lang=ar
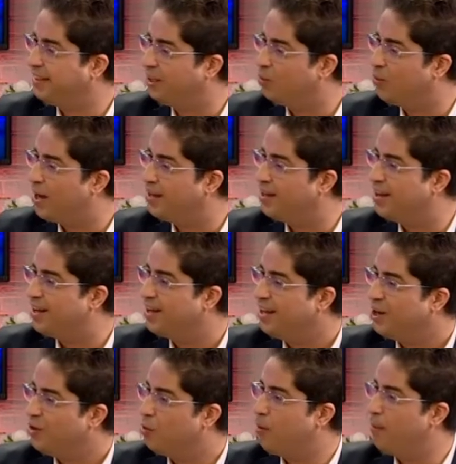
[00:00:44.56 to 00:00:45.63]
الرواية
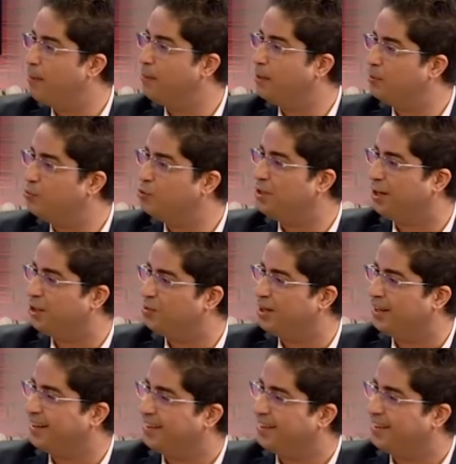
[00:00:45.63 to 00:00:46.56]
وما مضمون الرواية؟